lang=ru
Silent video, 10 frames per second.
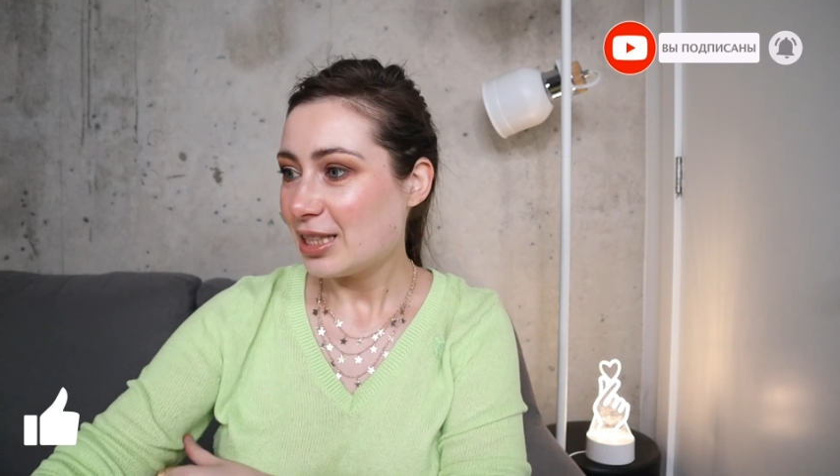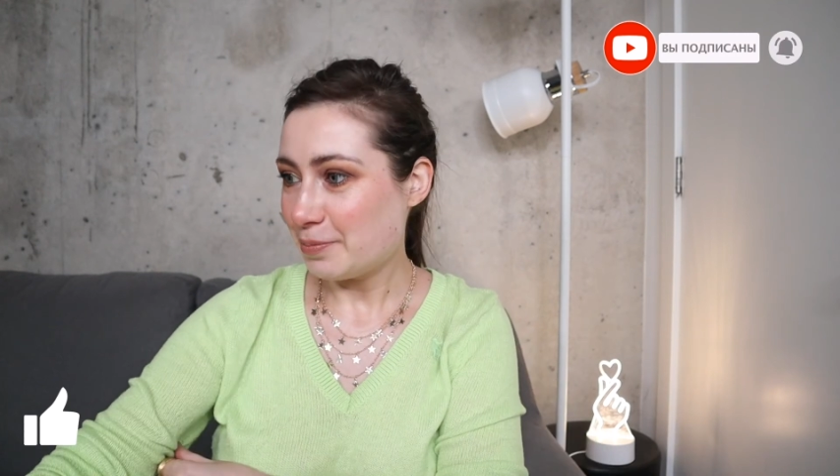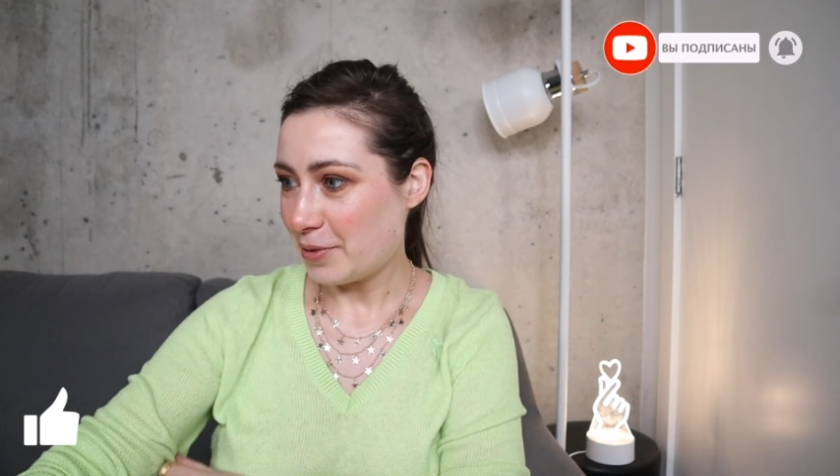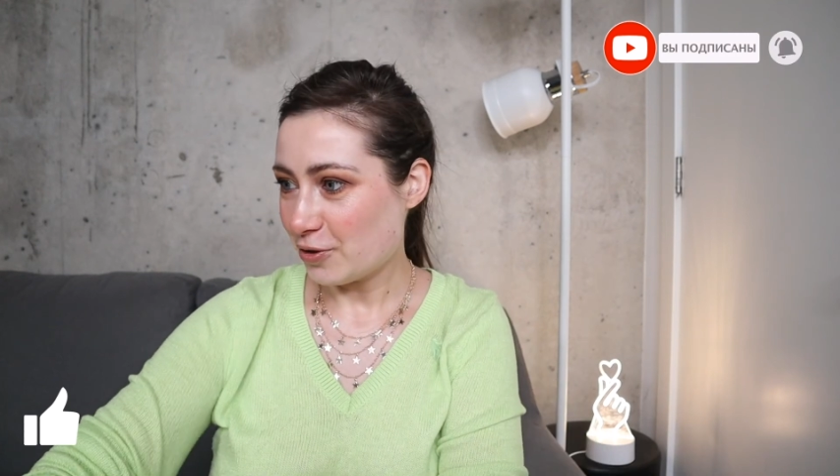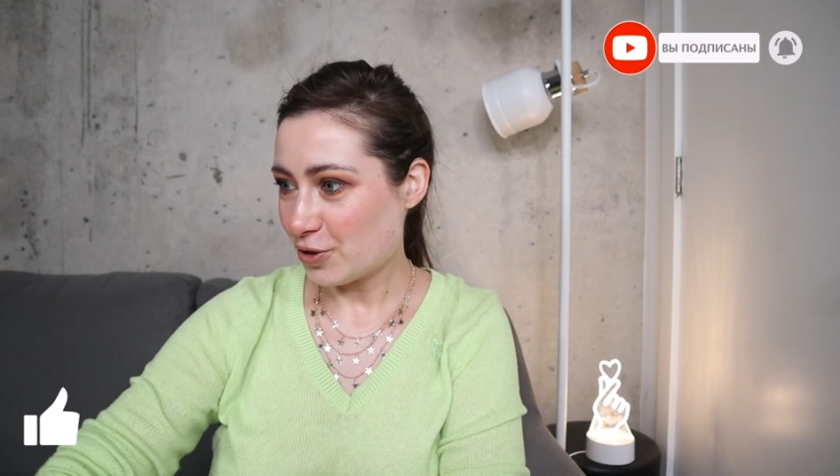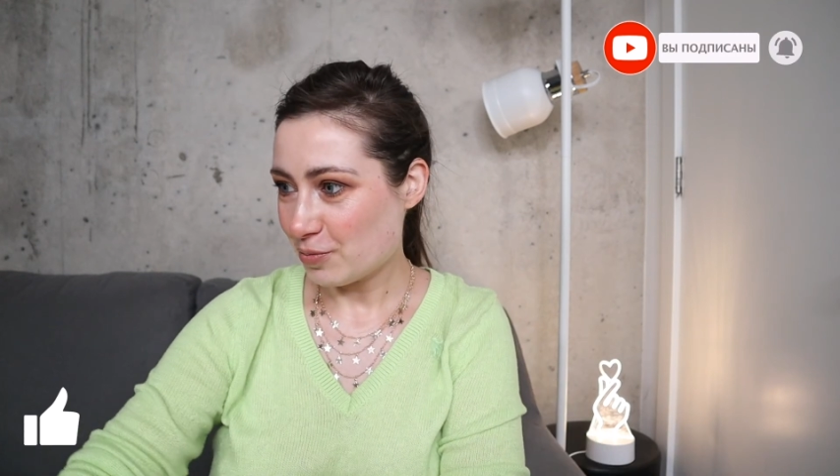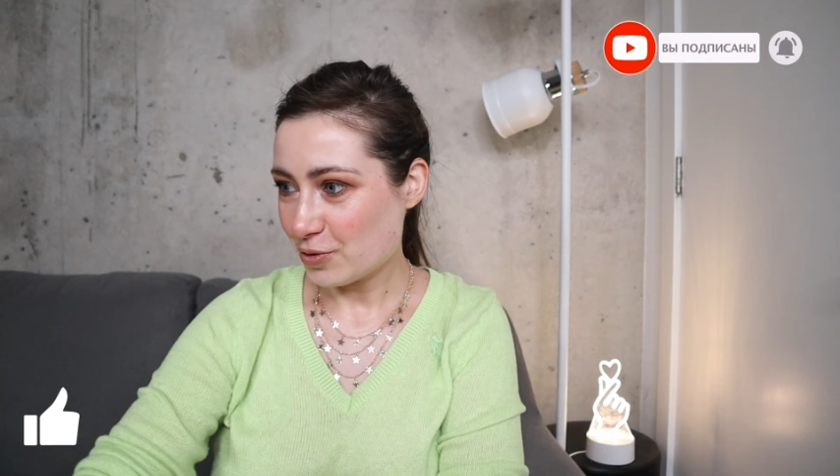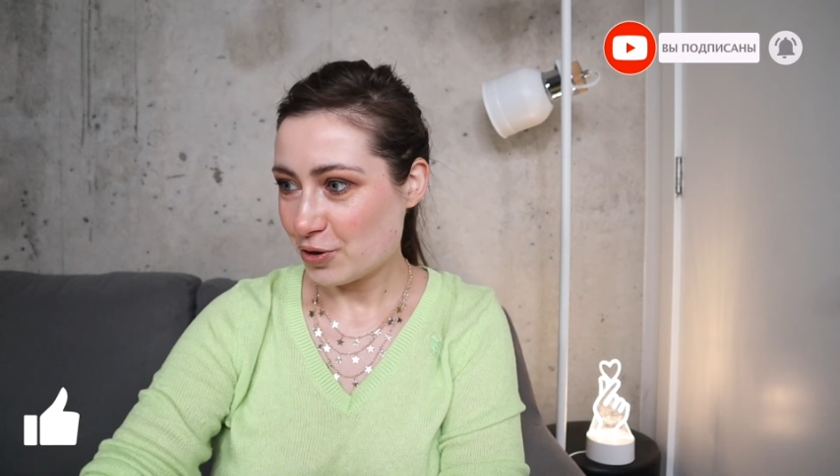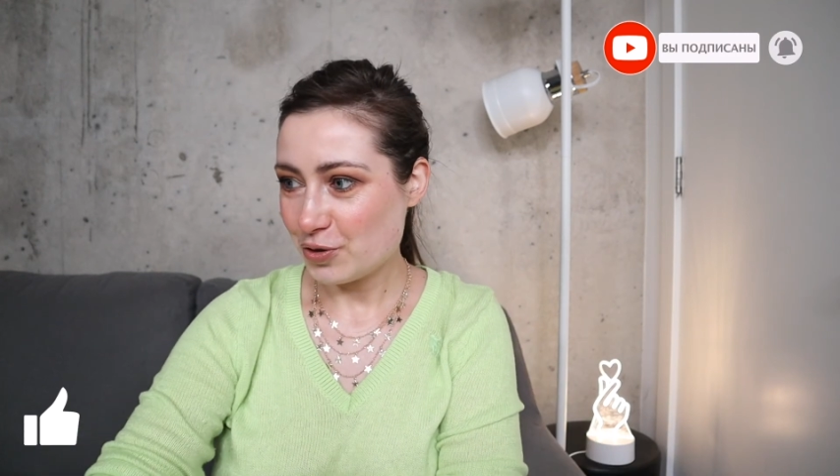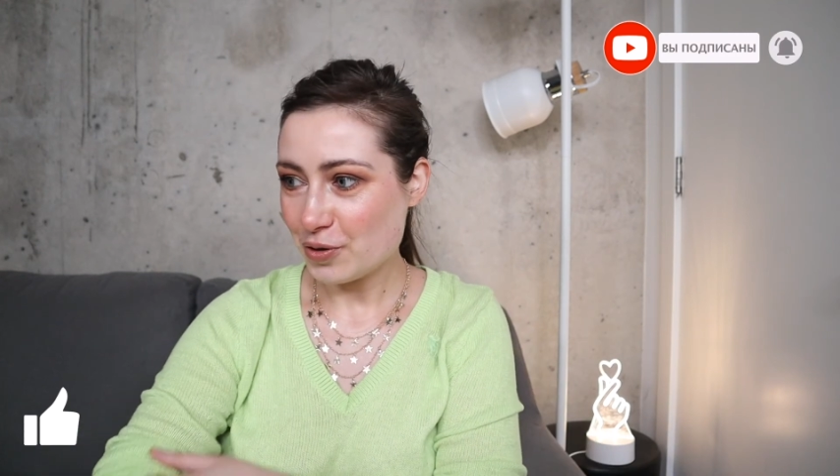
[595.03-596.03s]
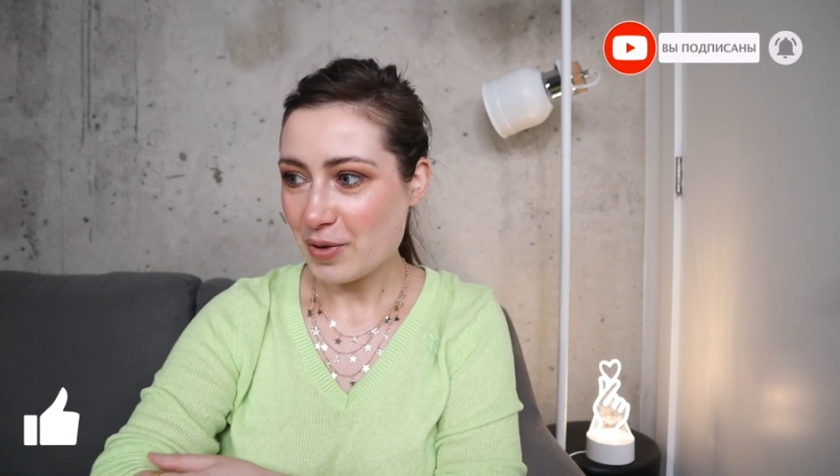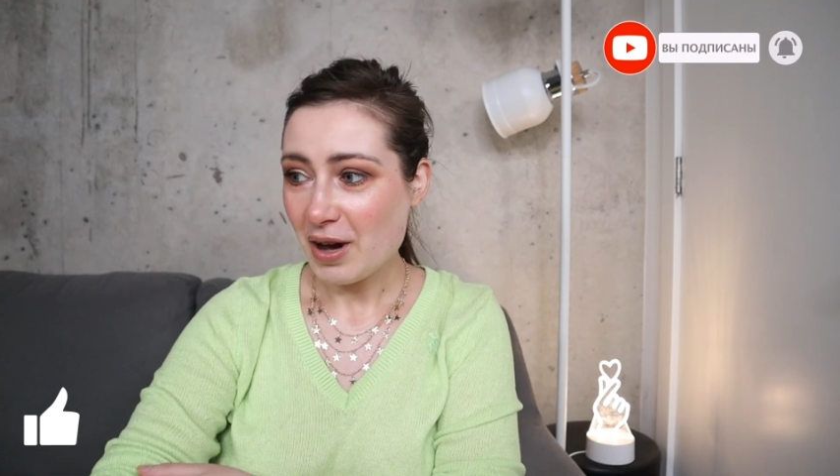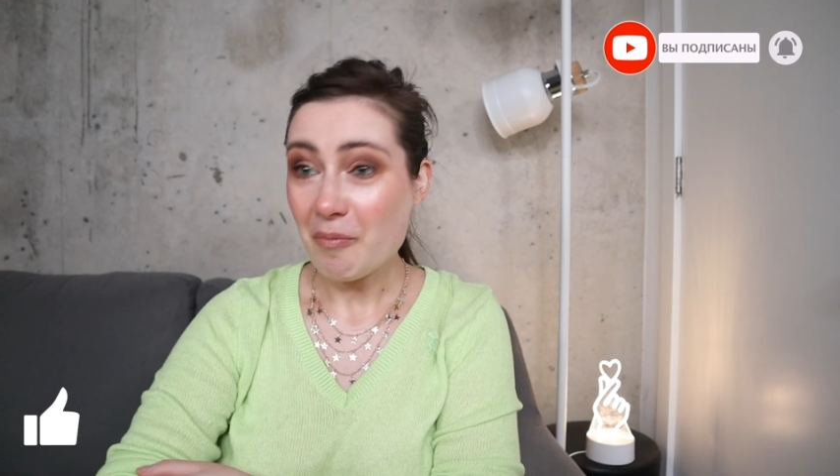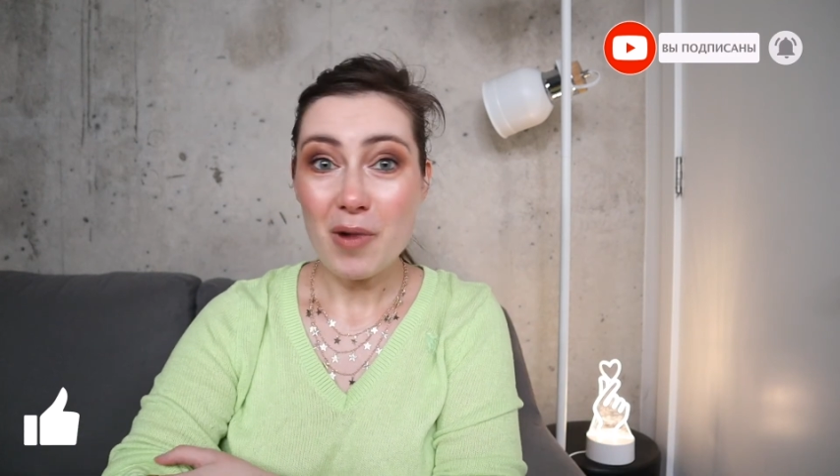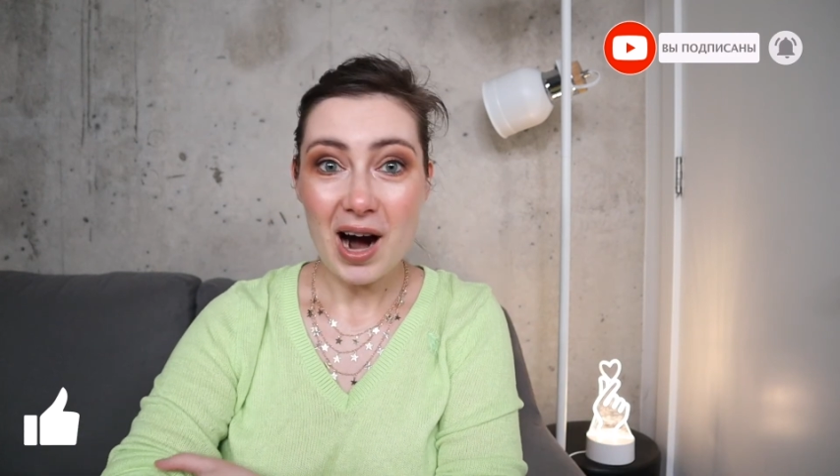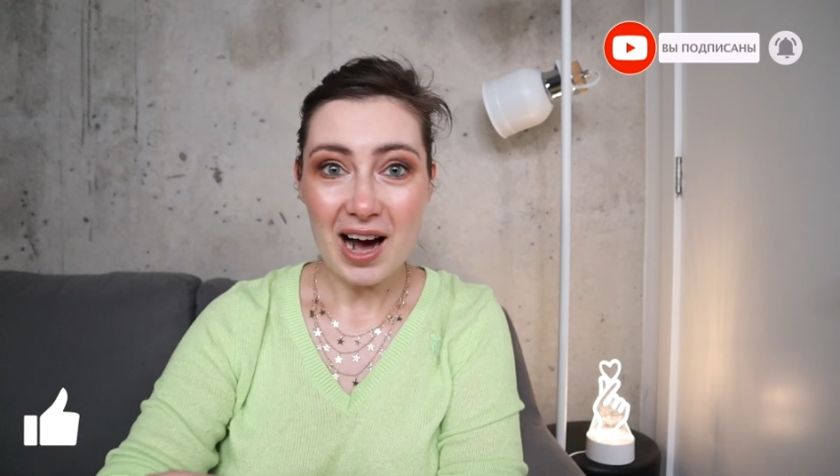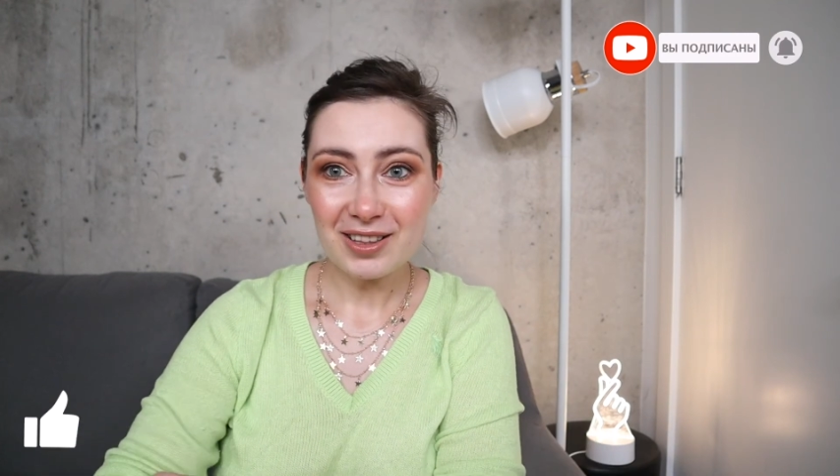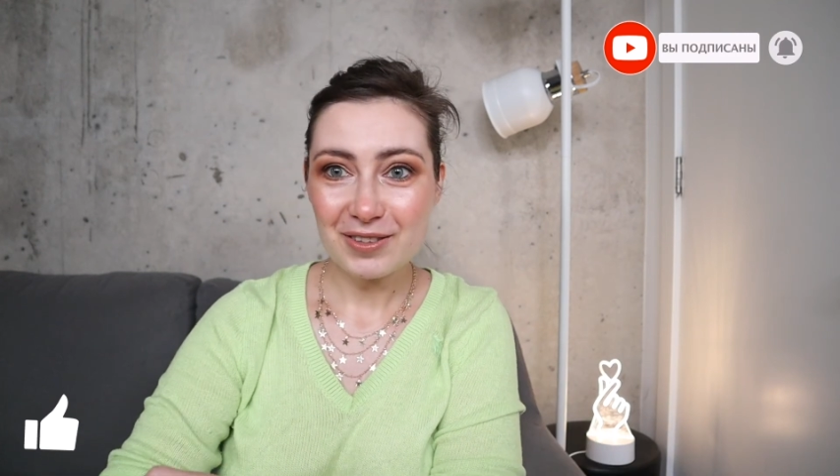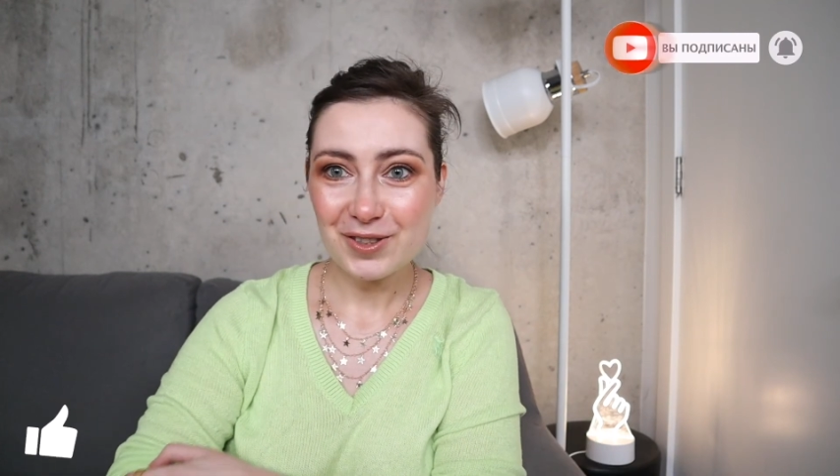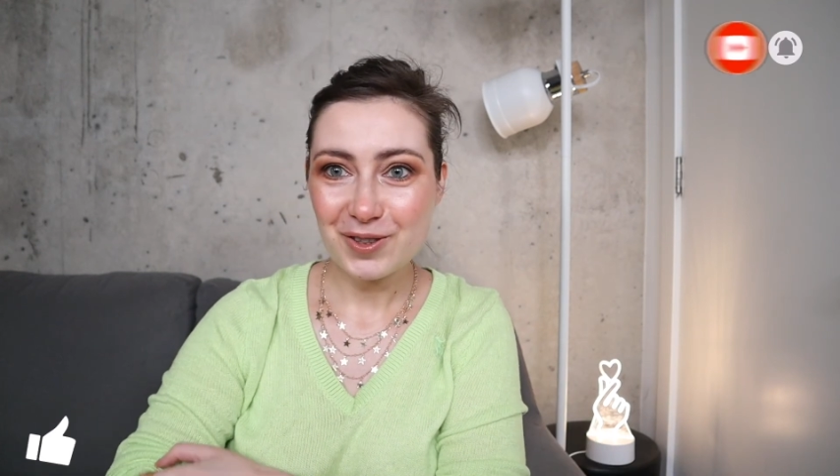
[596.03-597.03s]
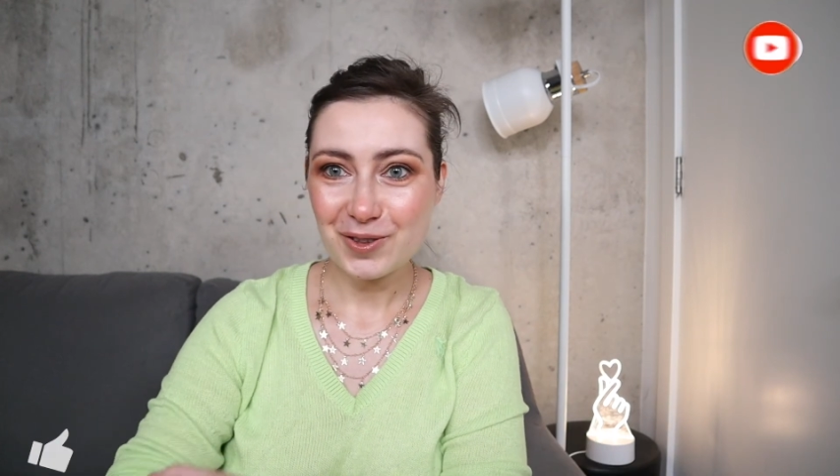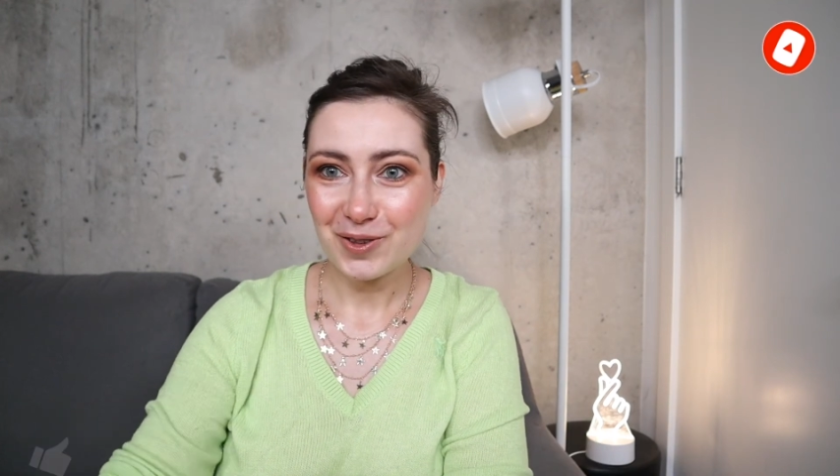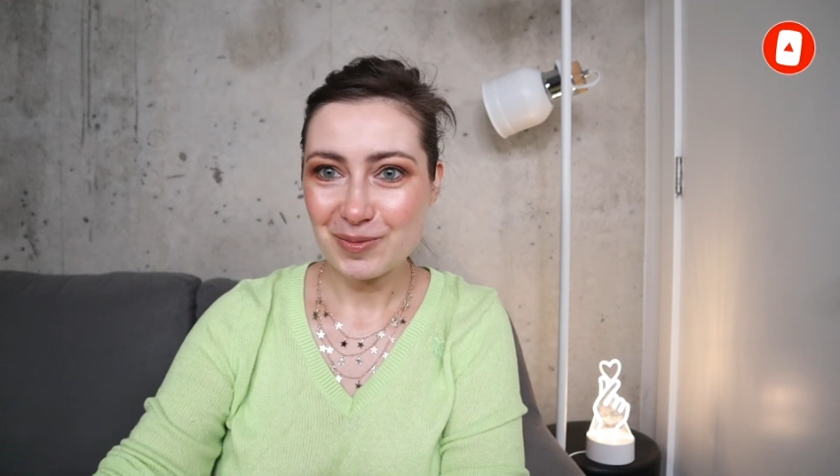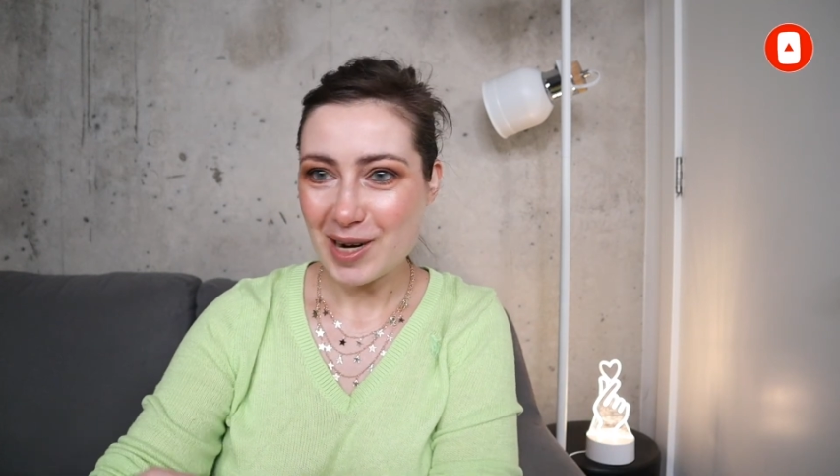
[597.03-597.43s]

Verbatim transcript: Теперь уже можно ждем мартовскую,